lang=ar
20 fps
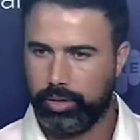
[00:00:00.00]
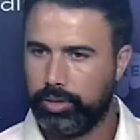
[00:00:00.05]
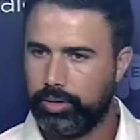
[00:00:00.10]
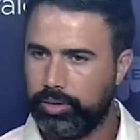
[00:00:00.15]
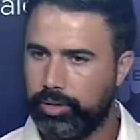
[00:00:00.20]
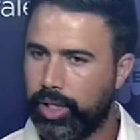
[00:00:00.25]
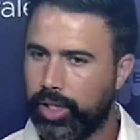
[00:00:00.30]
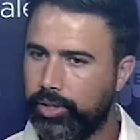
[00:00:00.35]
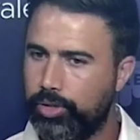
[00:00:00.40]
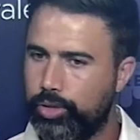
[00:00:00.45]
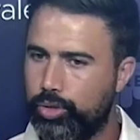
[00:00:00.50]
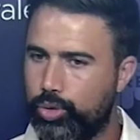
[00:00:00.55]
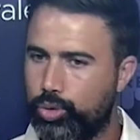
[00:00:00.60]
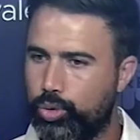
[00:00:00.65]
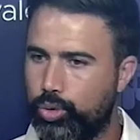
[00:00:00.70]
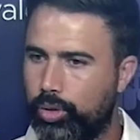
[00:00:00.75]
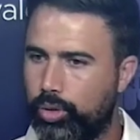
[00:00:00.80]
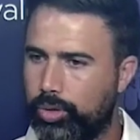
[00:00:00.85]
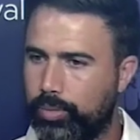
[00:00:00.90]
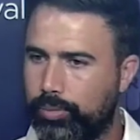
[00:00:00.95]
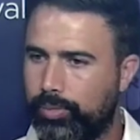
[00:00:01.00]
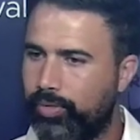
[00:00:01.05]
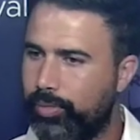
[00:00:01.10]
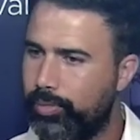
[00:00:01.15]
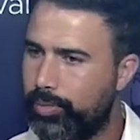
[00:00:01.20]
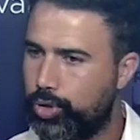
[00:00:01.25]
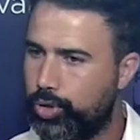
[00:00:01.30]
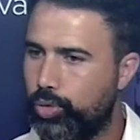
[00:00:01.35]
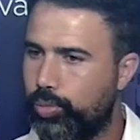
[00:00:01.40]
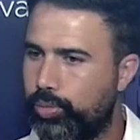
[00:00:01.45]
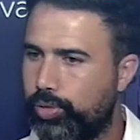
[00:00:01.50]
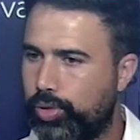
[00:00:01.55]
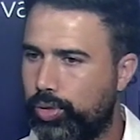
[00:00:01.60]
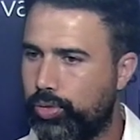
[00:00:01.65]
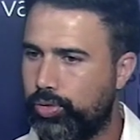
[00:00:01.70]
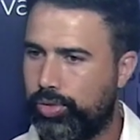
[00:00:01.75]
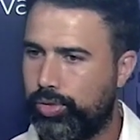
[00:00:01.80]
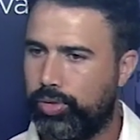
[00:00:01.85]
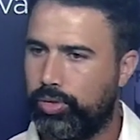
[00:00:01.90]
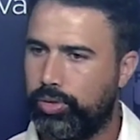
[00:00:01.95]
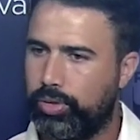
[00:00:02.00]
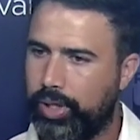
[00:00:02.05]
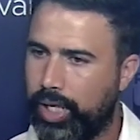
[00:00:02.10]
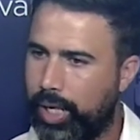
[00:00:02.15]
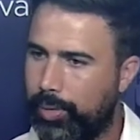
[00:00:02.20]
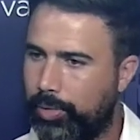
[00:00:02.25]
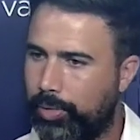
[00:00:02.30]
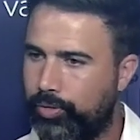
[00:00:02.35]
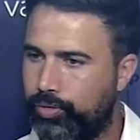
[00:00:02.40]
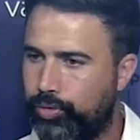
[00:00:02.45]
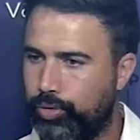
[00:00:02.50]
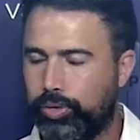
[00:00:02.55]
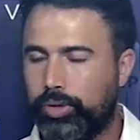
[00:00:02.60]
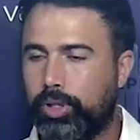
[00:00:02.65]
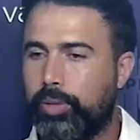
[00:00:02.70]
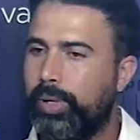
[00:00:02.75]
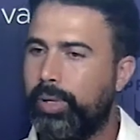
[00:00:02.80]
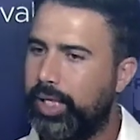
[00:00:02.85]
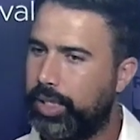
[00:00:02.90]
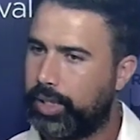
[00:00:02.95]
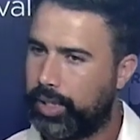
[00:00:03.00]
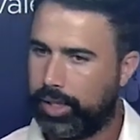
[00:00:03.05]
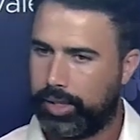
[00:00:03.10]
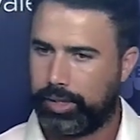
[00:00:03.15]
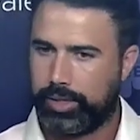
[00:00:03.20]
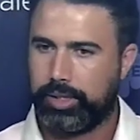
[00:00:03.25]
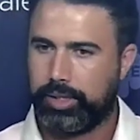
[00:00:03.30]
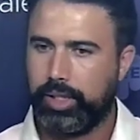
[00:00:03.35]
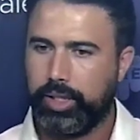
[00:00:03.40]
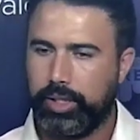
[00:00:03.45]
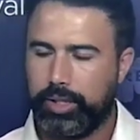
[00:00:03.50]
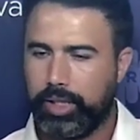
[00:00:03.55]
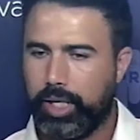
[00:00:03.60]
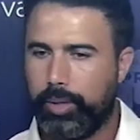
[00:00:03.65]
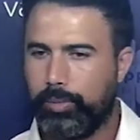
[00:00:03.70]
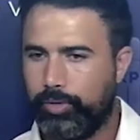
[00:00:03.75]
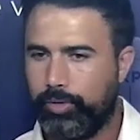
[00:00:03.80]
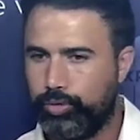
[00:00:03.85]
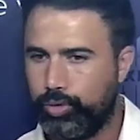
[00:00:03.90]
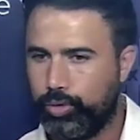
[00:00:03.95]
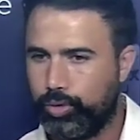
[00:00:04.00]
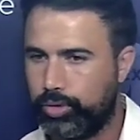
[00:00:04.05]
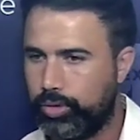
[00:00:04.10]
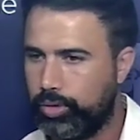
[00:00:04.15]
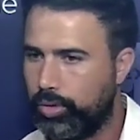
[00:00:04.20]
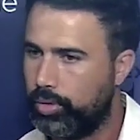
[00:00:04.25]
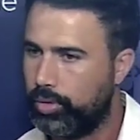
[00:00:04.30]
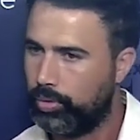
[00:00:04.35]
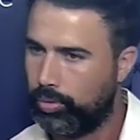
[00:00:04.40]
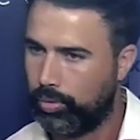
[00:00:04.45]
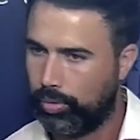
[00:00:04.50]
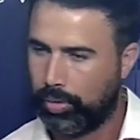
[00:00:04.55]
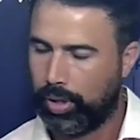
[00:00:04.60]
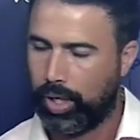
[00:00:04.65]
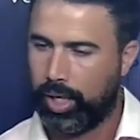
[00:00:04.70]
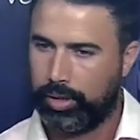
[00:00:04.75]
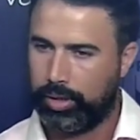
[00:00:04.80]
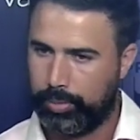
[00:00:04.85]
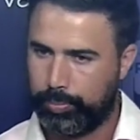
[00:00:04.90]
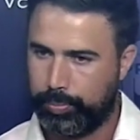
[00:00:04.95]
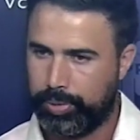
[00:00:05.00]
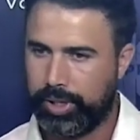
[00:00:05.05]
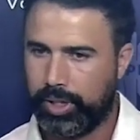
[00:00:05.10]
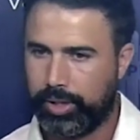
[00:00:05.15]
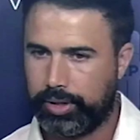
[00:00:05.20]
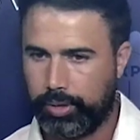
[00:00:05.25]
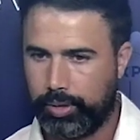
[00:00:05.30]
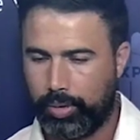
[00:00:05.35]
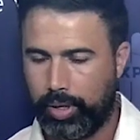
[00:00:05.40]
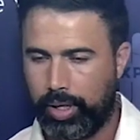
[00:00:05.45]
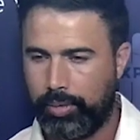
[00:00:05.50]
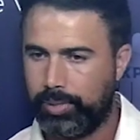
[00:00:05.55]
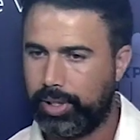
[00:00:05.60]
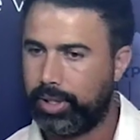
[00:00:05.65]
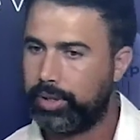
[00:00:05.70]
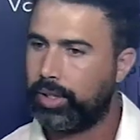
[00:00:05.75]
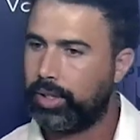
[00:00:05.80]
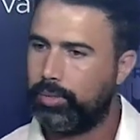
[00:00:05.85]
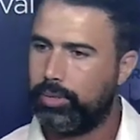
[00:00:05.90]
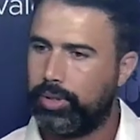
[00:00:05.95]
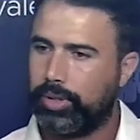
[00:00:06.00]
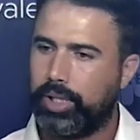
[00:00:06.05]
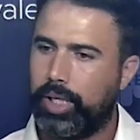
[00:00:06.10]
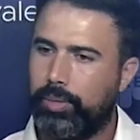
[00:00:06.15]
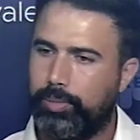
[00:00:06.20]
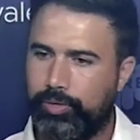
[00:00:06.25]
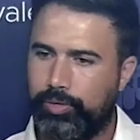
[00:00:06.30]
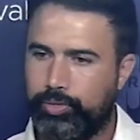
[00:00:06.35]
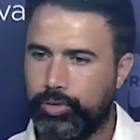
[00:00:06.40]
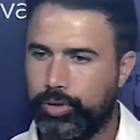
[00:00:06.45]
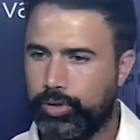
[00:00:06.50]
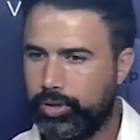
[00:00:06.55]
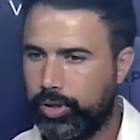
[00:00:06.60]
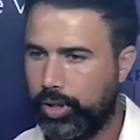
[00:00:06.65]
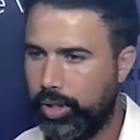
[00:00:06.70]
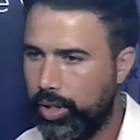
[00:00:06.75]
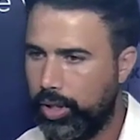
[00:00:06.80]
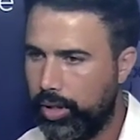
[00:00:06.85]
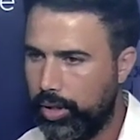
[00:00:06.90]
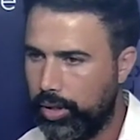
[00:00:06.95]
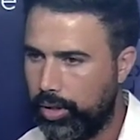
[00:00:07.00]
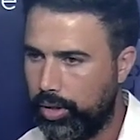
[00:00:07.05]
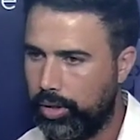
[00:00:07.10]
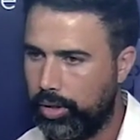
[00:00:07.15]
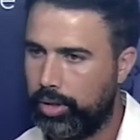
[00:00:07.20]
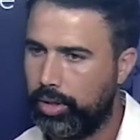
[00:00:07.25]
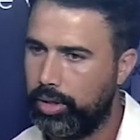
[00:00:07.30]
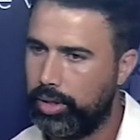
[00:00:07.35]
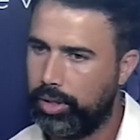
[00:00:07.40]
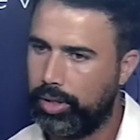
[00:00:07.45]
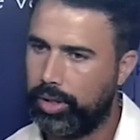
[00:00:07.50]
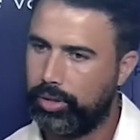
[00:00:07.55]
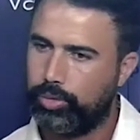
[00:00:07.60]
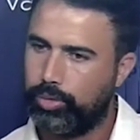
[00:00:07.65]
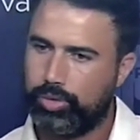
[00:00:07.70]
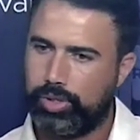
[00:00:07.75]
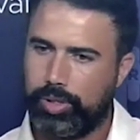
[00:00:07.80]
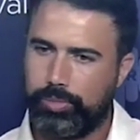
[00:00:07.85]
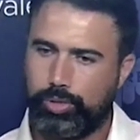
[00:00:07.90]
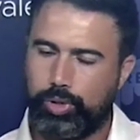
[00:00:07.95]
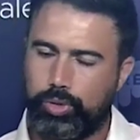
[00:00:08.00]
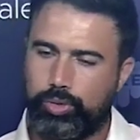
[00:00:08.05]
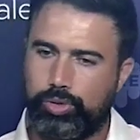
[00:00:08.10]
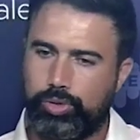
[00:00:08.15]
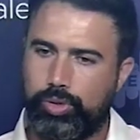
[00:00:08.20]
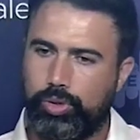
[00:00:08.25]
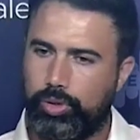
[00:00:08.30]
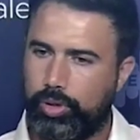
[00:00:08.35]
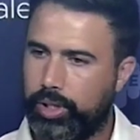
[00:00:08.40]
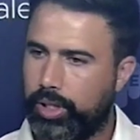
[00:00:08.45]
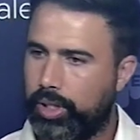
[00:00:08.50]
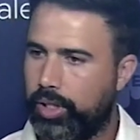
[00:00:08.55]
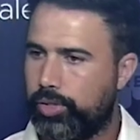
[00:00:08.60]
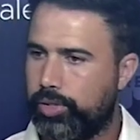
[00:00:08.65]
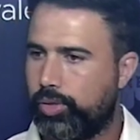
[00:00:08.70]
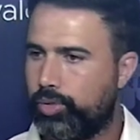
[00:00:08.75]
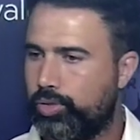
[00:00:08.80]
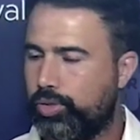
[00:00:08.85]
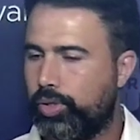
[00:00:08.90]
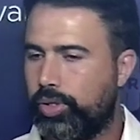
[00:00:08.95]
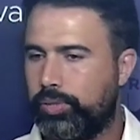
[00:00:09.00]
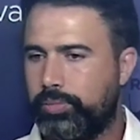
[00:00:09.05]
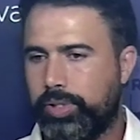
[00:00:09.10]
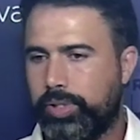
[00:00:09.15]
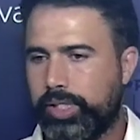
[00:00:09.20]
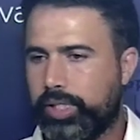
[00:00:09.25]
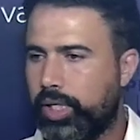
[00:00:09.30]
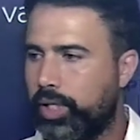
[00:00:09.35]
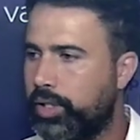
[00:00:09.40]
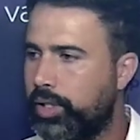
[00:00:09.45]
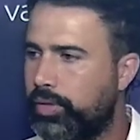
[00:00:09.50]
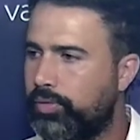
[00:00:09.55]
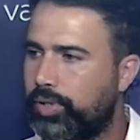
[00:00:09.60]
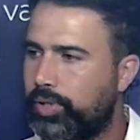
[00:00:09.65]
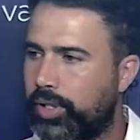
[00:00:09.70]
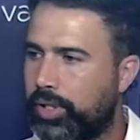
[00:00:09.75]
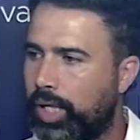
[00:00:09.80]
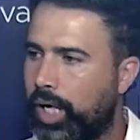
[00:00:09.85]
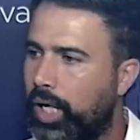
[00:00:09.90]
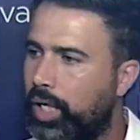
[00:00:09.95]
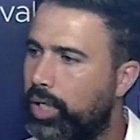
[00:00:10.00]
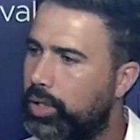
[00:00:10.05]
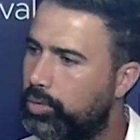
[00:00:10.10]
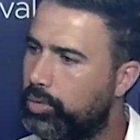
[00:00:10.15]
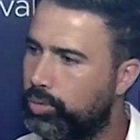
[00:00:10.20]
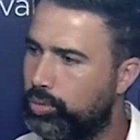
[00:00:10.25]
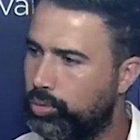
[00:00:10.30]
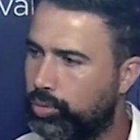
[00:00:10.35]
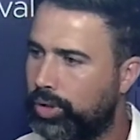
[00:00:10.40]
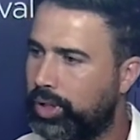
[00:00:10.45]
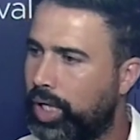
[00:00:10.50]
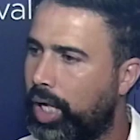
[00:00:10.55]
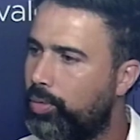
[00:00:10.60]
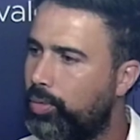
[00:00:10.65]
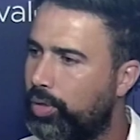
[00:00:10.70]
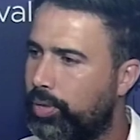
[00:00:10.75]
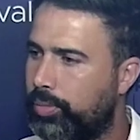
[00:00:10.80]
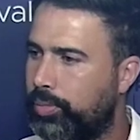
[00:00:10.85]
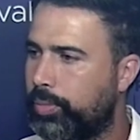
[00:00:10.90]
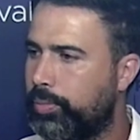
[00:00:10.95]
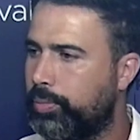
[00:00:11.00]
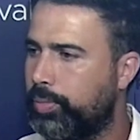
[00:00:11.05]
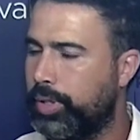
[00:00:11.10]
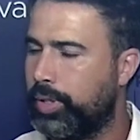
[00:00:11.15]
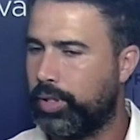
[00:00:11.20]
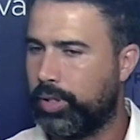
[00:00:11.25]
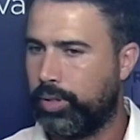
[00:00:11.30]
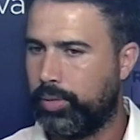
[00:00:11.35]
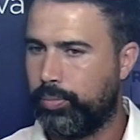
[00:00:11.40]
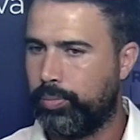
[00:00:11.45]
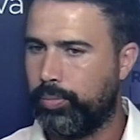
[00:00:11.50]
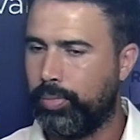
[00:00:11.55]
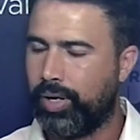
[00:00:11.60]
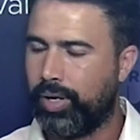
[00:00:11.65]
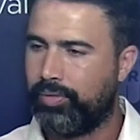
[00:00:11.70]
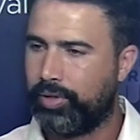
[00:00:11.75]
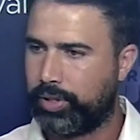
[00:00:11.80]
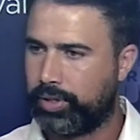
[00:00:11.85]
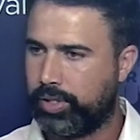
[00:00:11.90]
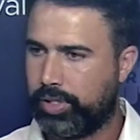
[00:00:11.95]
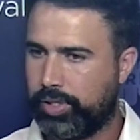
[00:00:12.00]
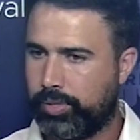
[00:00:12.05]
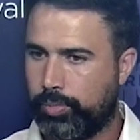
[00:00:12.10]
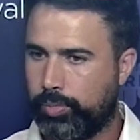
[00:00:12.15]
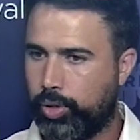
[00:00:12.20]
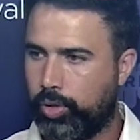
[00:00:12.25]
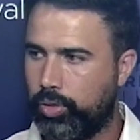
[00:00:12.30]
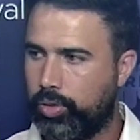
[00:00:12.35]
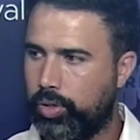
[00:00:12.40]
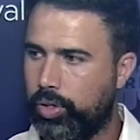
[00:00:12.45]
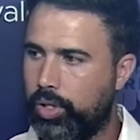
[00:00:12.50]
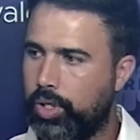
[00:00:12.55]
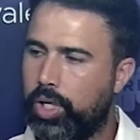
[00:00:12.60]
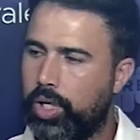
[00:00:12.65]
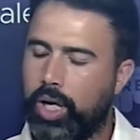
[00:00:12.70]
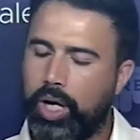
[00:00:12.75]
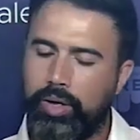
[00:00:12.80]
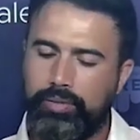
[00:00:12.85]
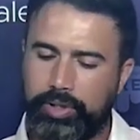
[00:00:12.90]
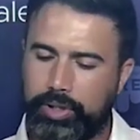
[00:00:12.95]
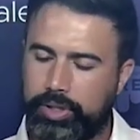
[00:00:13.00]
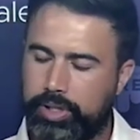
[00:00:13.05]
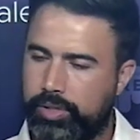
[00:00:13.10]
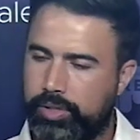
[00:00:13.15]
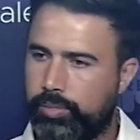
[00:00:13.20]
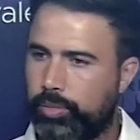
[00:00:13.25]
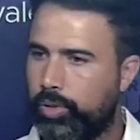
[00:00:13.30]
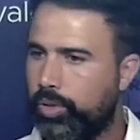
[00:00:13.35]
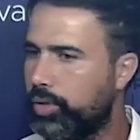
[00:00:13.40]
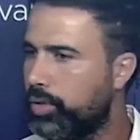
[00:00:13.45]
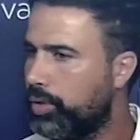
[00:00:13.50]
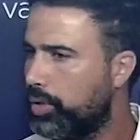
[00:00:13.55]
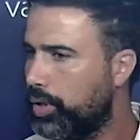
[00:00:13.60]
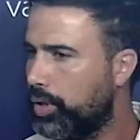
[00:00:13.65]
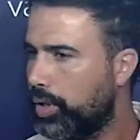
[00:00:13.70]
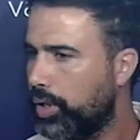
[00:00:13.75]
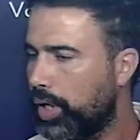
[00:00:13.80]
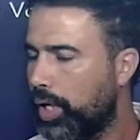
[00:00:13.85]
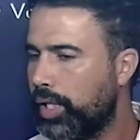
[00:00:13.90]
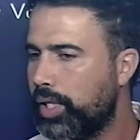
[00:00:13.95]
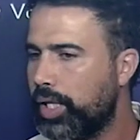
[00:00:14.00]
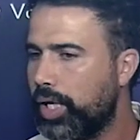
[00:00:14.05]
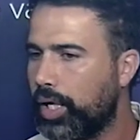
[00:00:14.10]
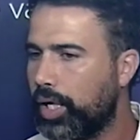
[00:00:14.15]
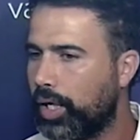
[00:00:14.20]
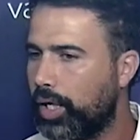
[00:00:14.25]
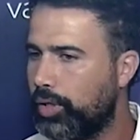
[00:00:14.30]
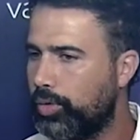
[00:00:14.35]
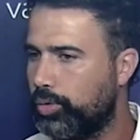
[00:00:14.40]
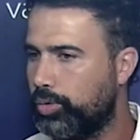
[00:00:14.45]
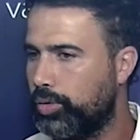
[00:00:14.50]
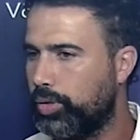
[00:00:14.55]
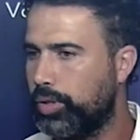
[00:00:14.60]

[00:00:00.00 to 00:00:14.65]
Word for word: دي كلوب كانت لي تخوا ديرنيغ سيزون دونك كي نمشيو يجيونا لي لي فورماتور وسورتو لي ريسبونسابل داربيتراج وقالوا لنا راهو القانون تبدل ديرني جوور ما فماش دوبل سانكسيون يعمل فوت قبل كانت يعمل فوت